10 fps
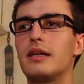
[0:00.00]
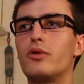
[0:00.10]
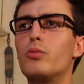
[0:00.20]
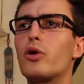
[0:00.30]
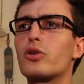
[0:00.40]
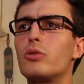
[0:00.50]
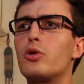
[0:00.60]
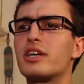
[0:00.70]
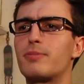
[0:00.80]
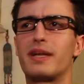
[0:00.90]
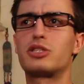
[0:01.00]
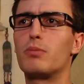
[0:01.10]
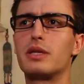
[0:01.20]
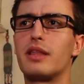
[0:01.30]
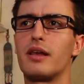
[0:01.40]
El humor como
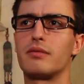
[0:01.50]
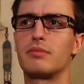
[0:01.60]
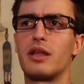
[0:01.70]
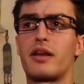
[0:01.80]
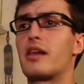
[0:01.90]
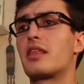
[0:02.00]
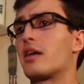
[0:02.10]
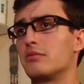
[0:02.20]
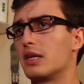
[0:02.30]
expresión vital, mi realidad,